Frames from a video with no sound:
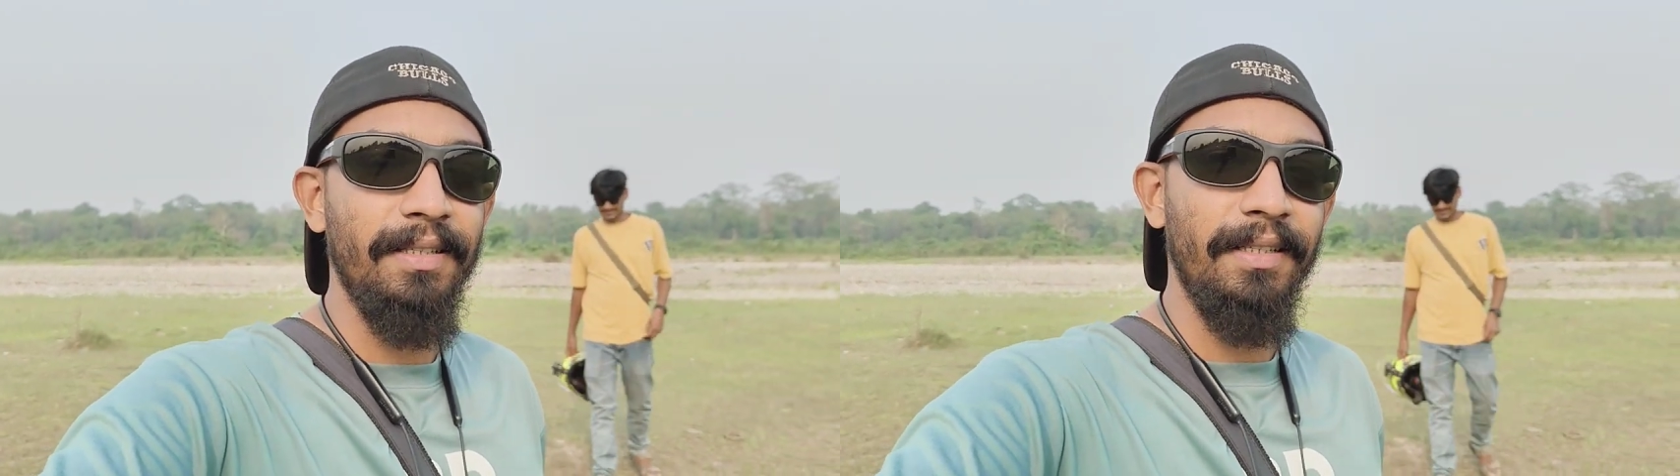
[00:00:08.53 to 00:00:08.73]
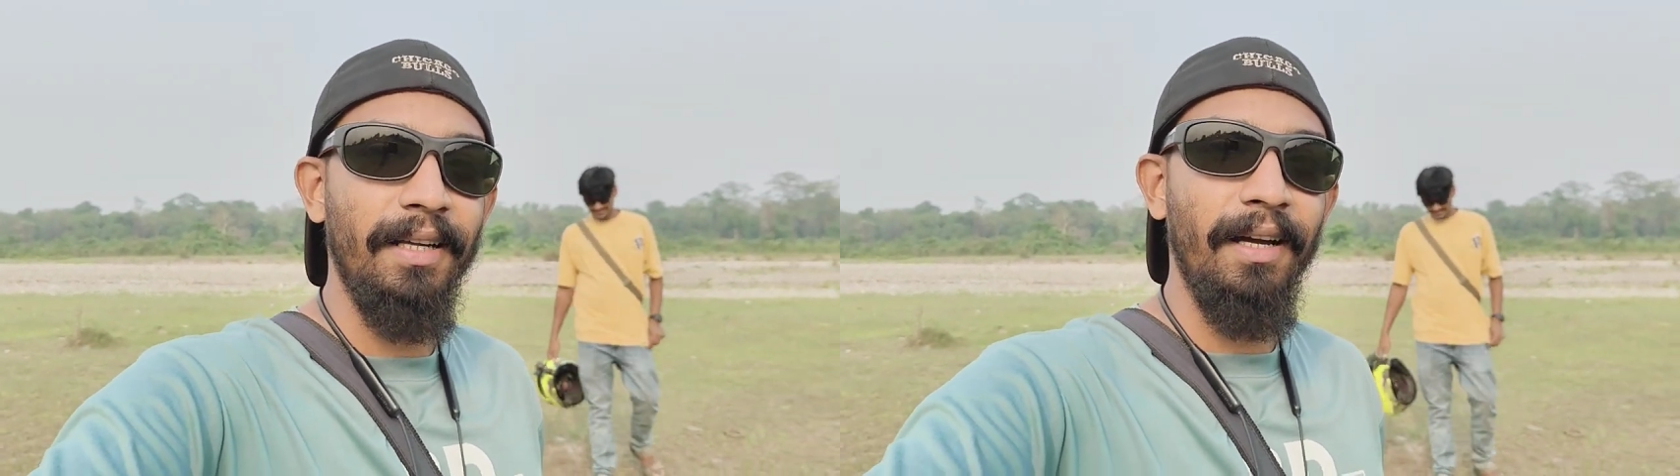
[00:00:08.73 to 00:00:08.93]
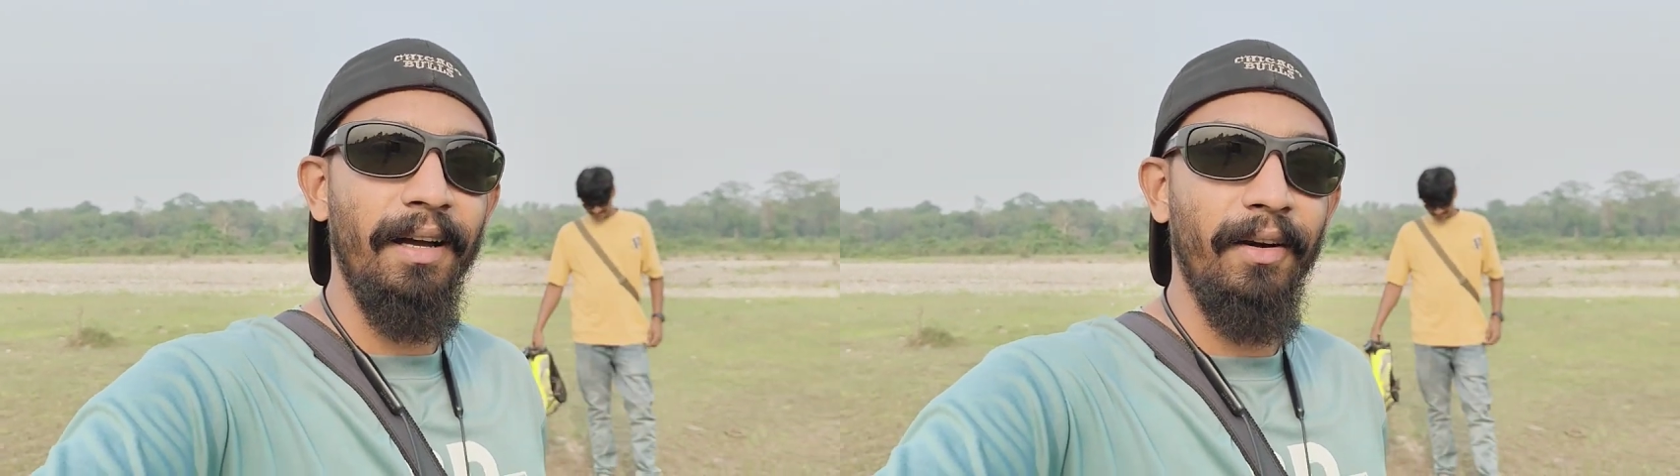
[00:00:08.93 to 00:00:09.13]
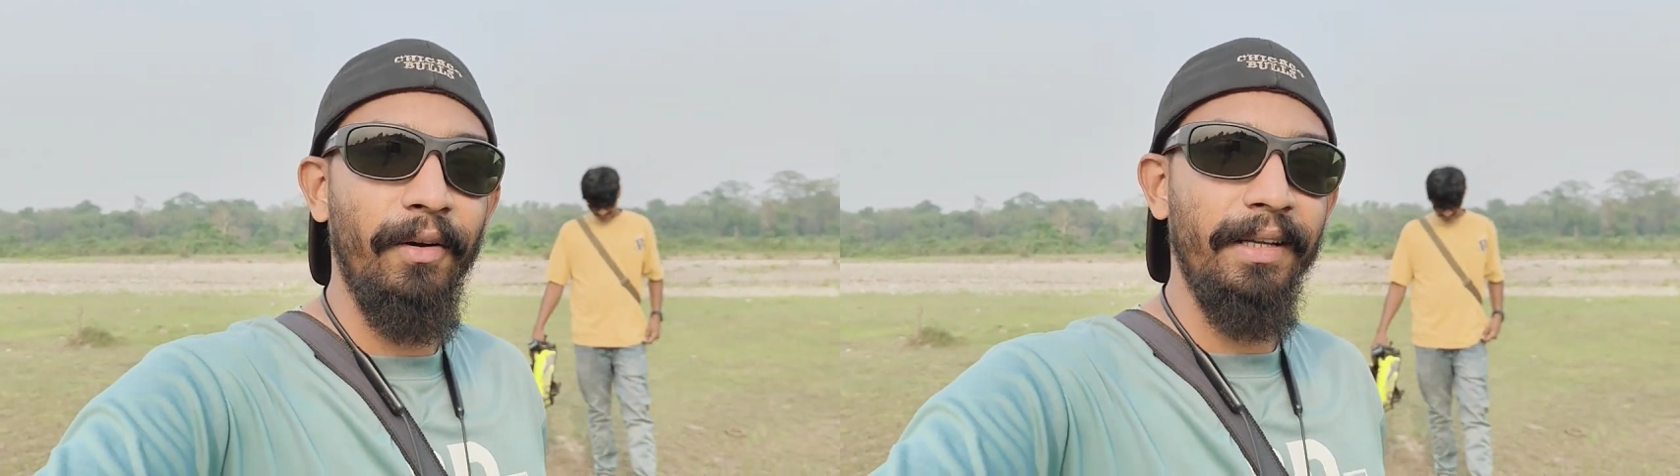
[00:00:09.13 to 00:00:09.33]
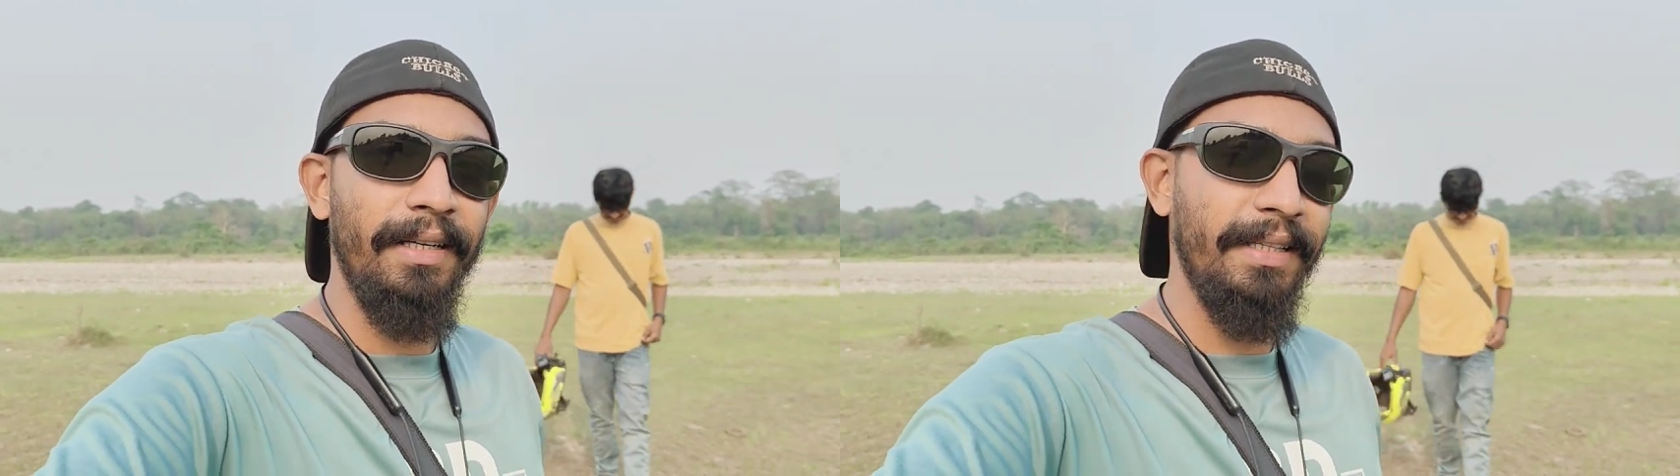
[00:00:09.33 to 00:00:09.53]
যেটা
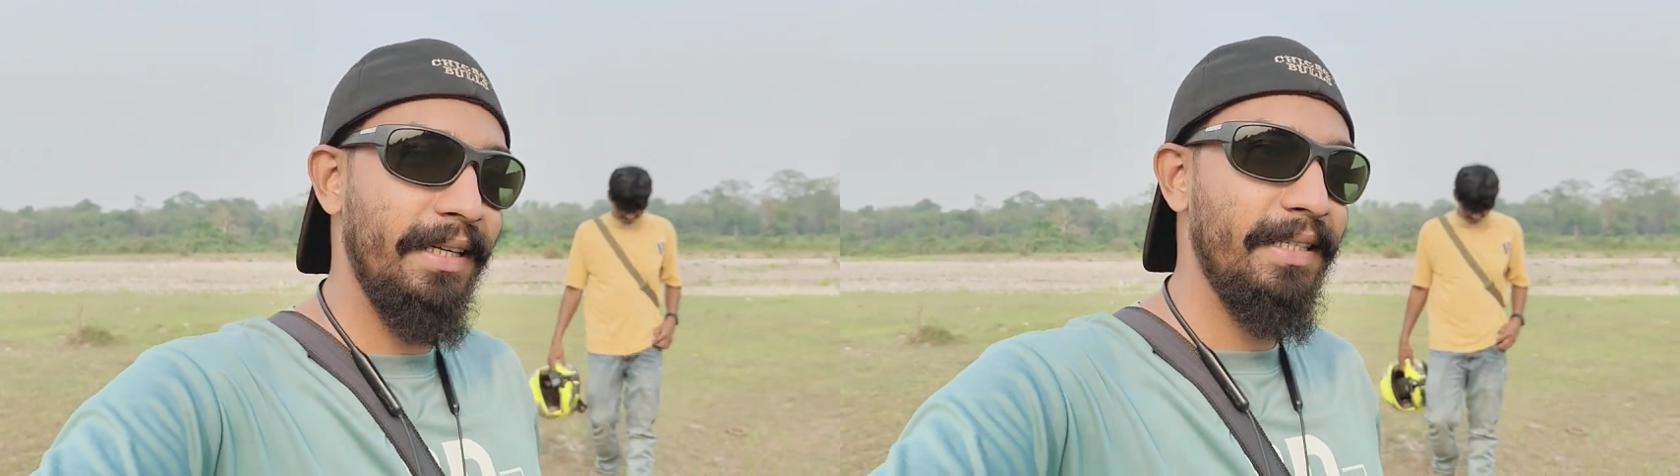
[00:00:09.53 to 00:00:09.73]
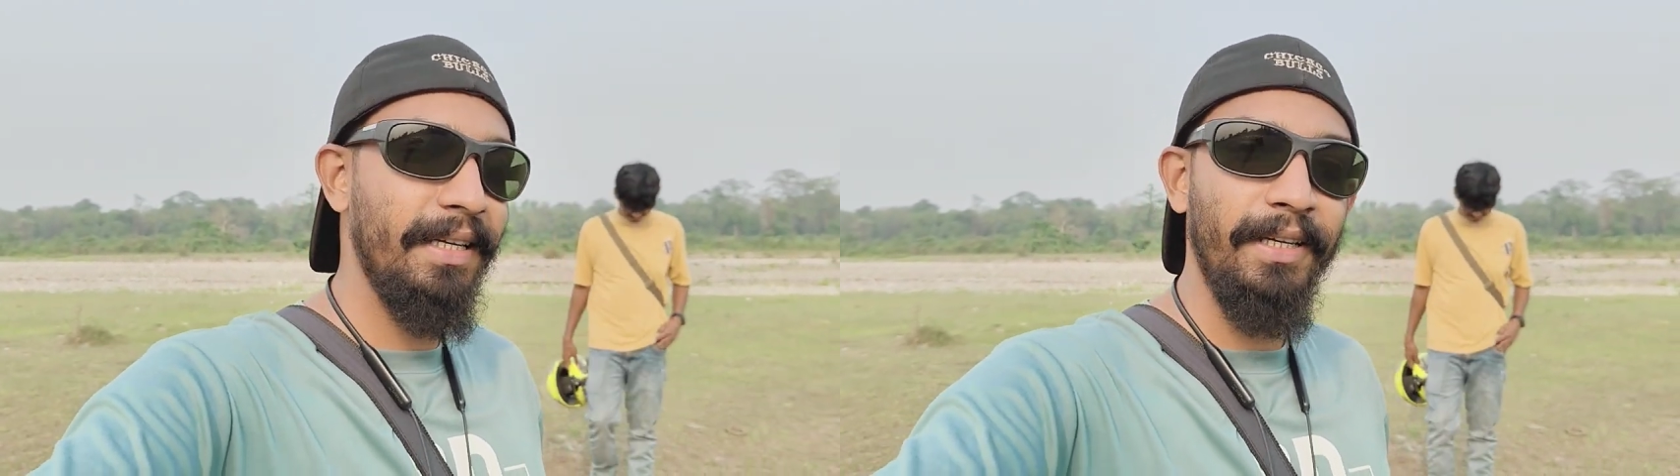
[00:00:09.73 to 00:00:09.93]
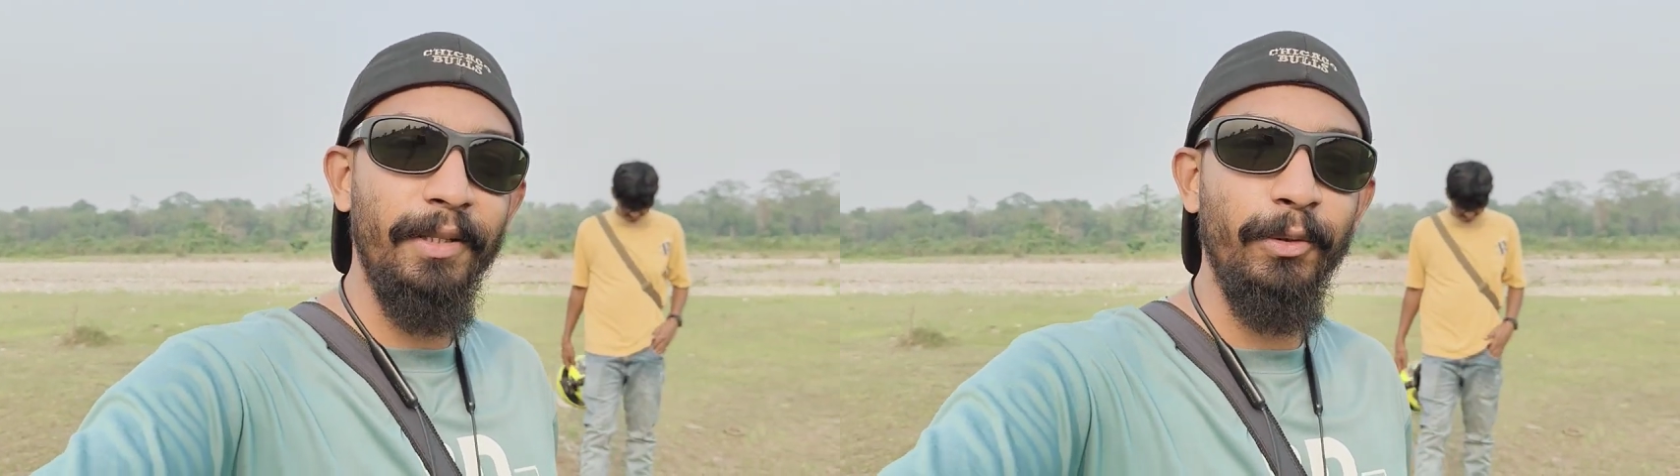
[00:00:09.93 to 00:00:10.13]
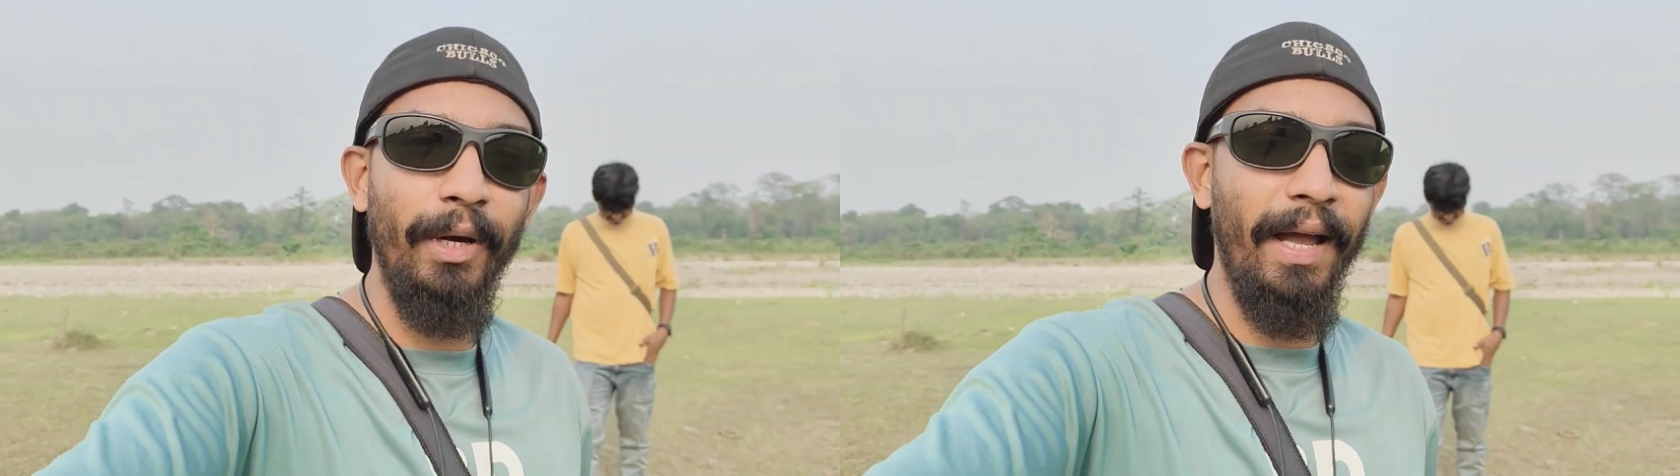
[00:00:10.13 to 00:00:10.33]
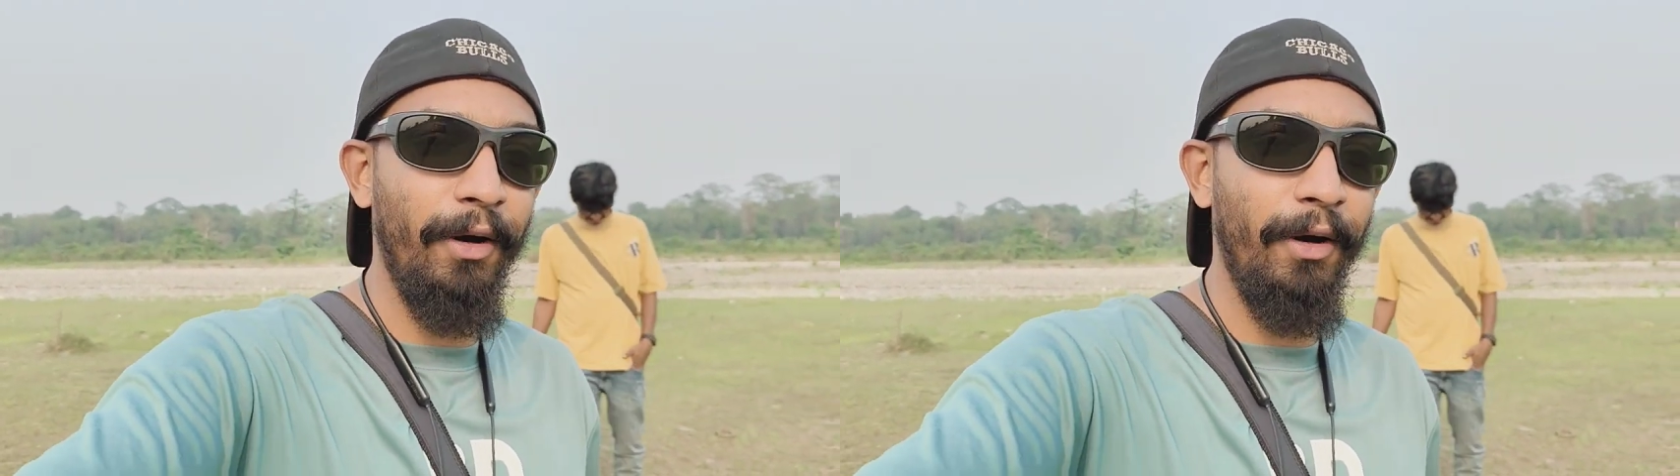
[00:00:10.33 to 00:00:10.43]
অনেকে দেখেছে কিন্তু